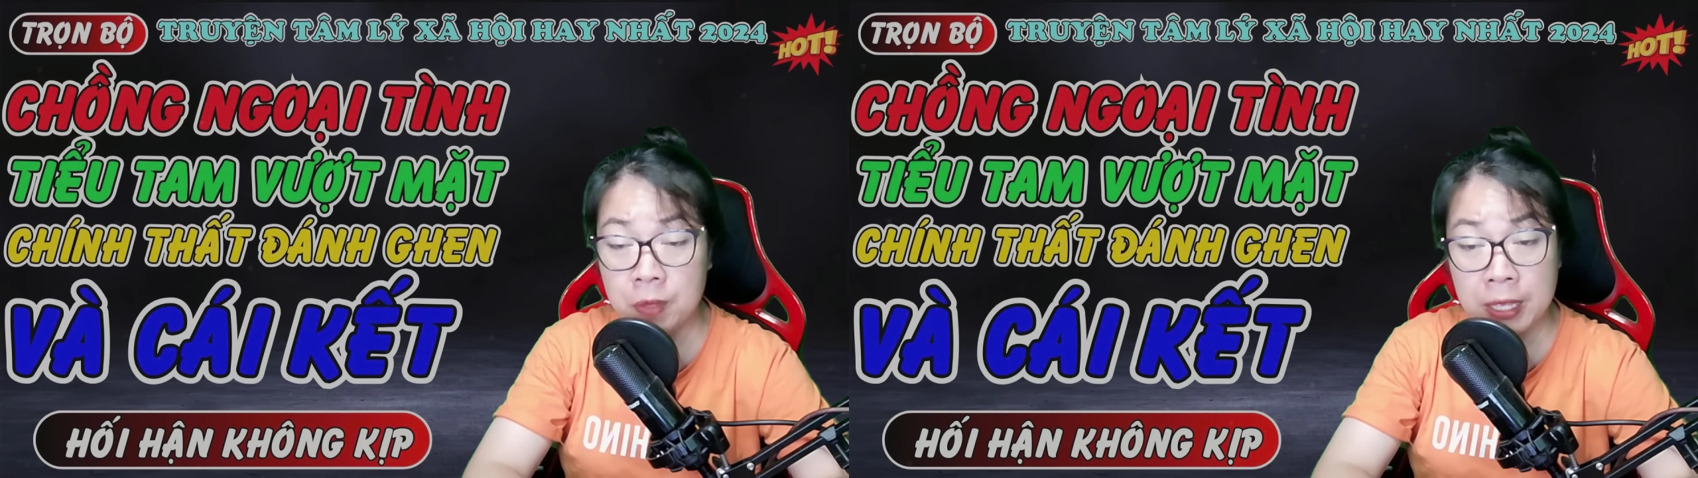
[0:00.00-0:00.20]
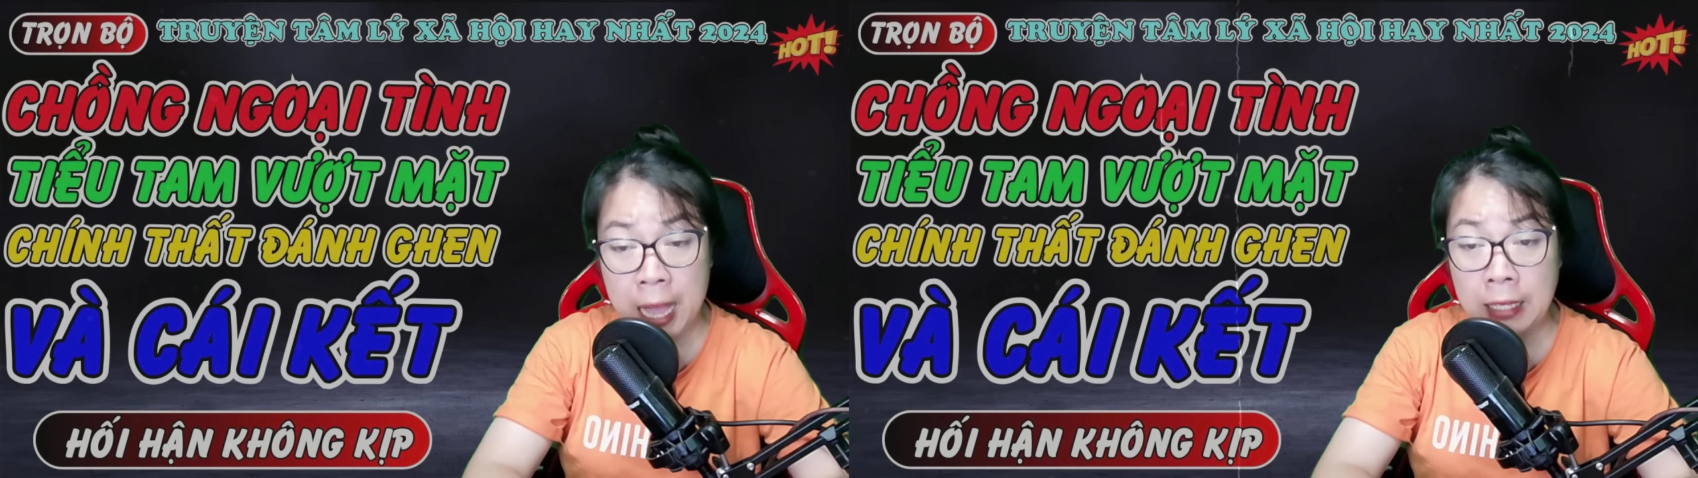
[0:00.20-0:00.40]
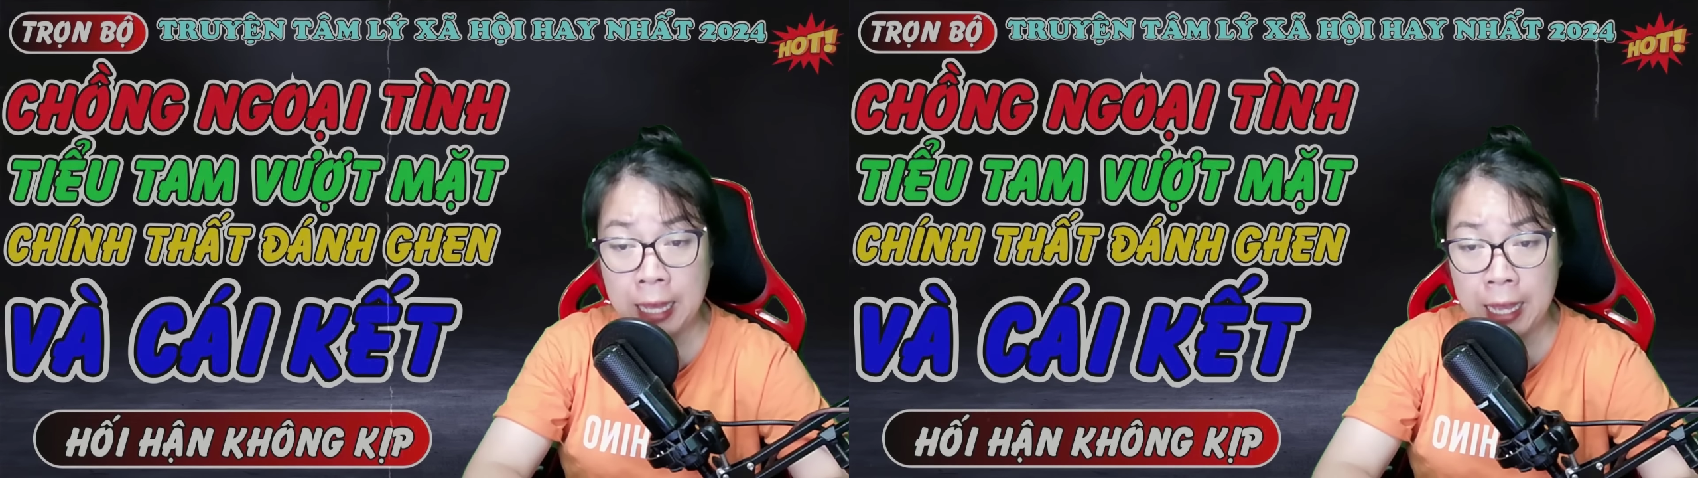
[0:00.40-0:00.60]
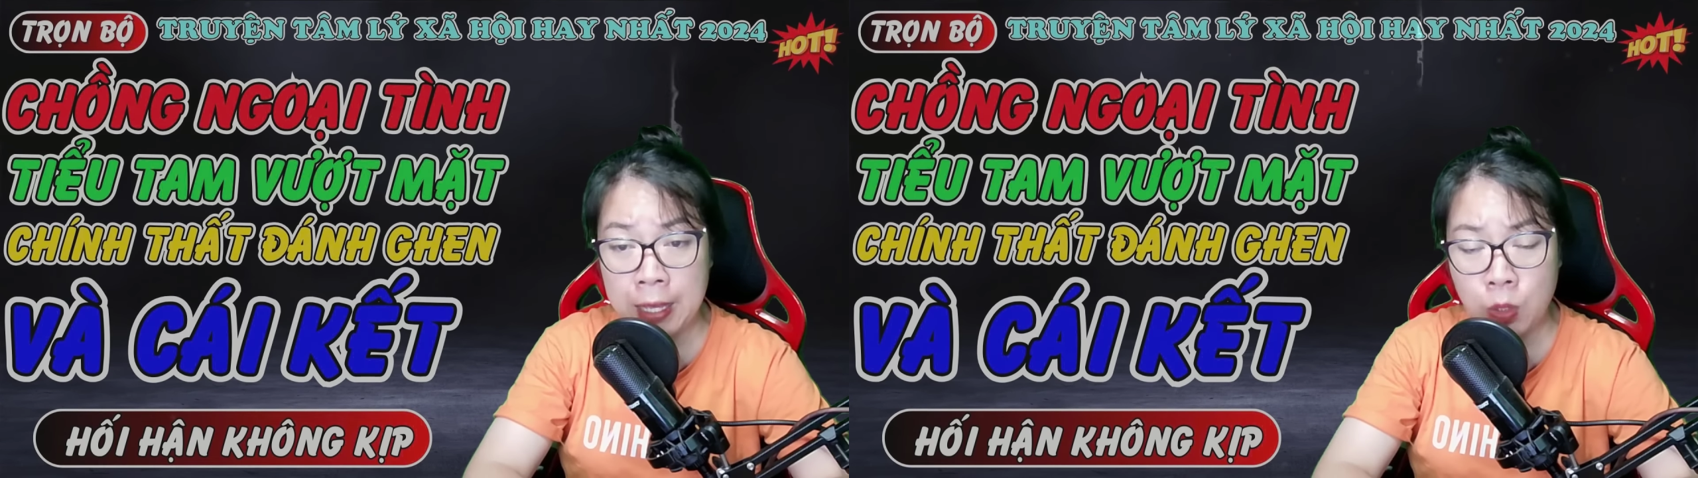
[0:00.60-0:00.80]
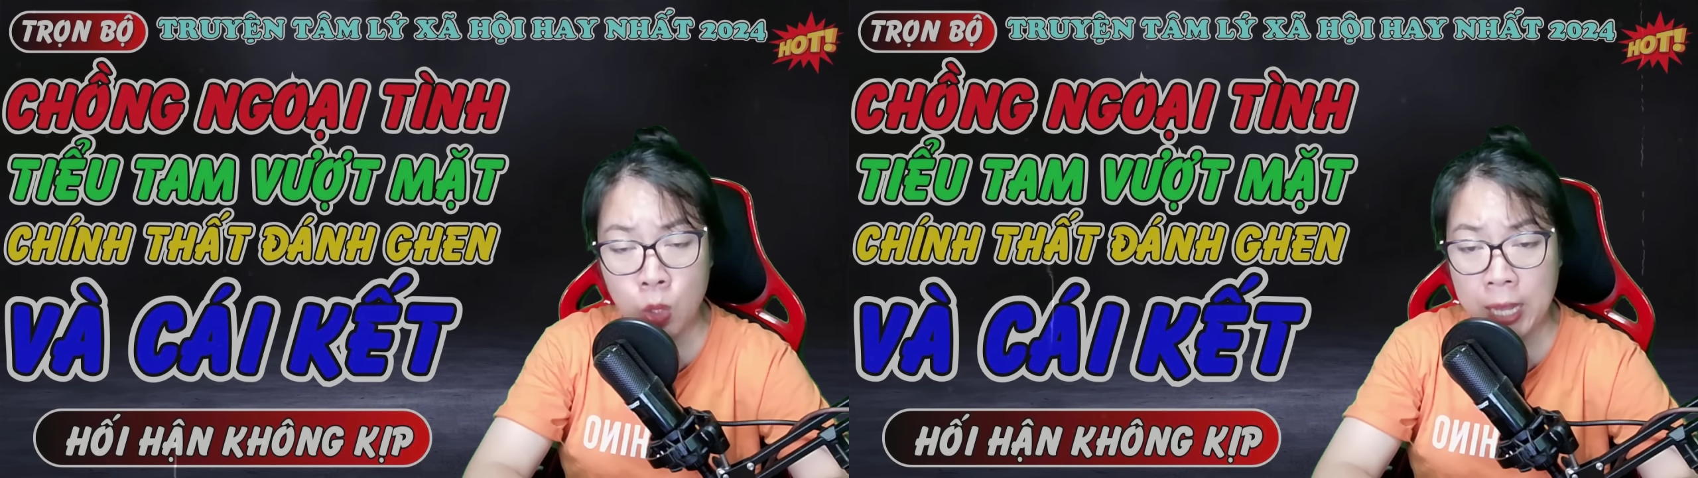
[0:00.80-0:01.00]
Càng ngày,
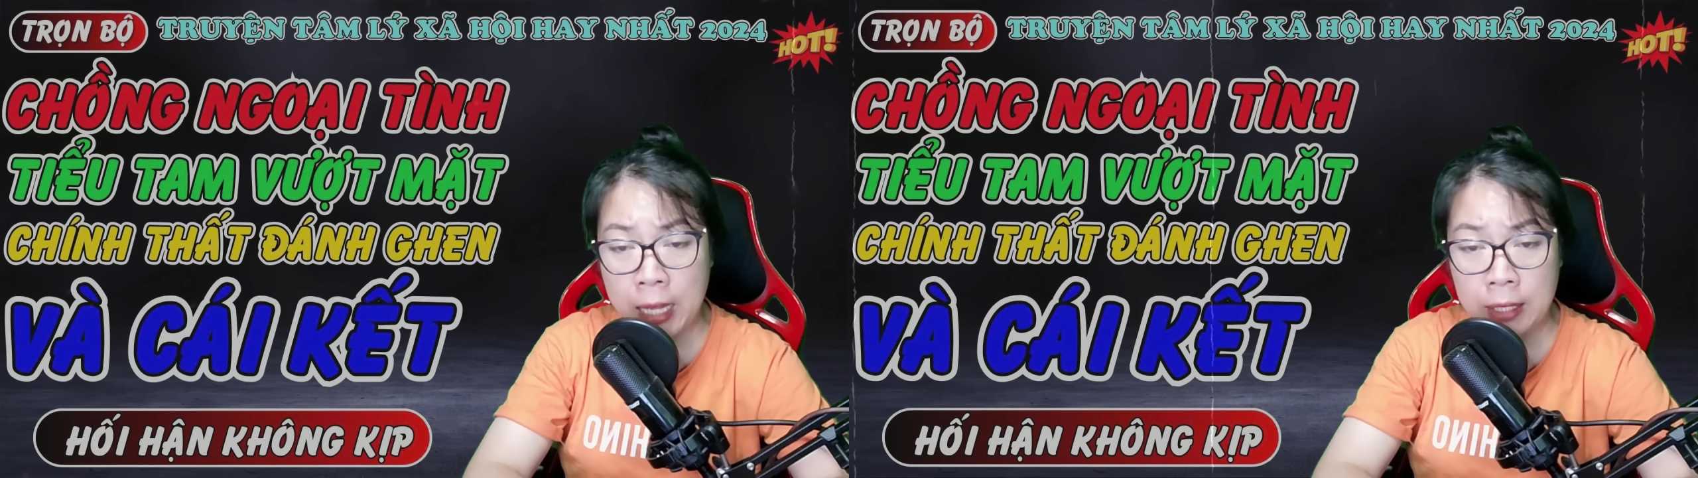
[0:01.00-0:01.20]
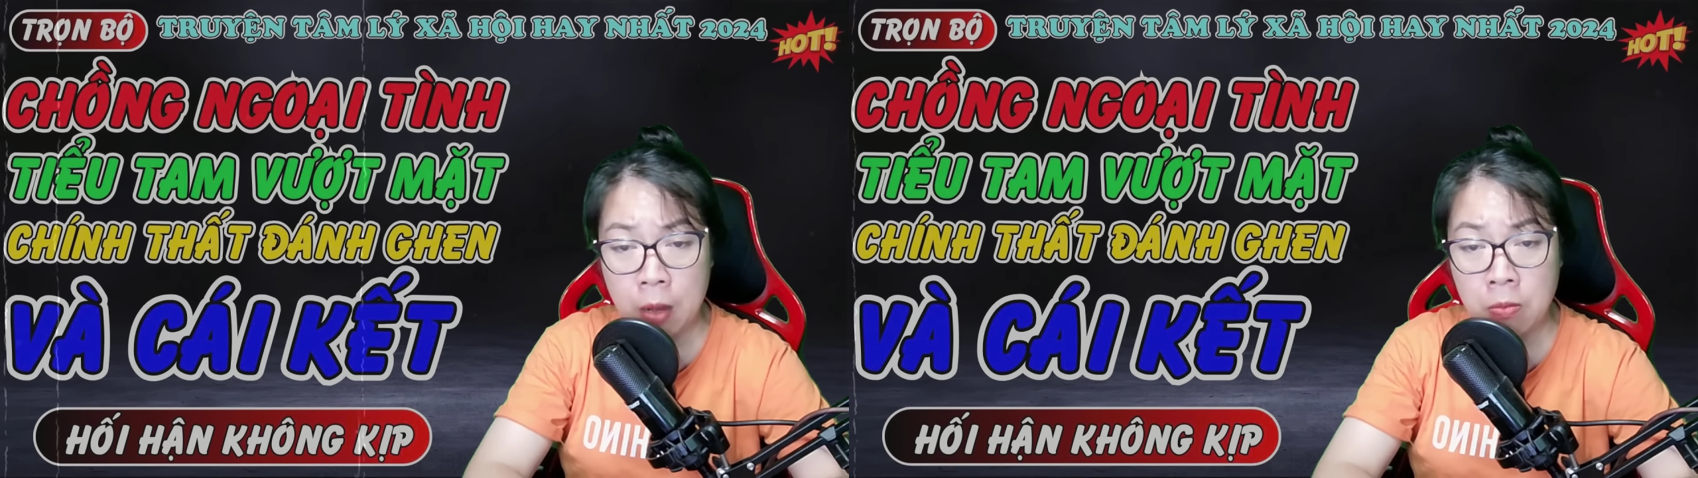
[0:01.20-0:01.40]
tôi càng đóng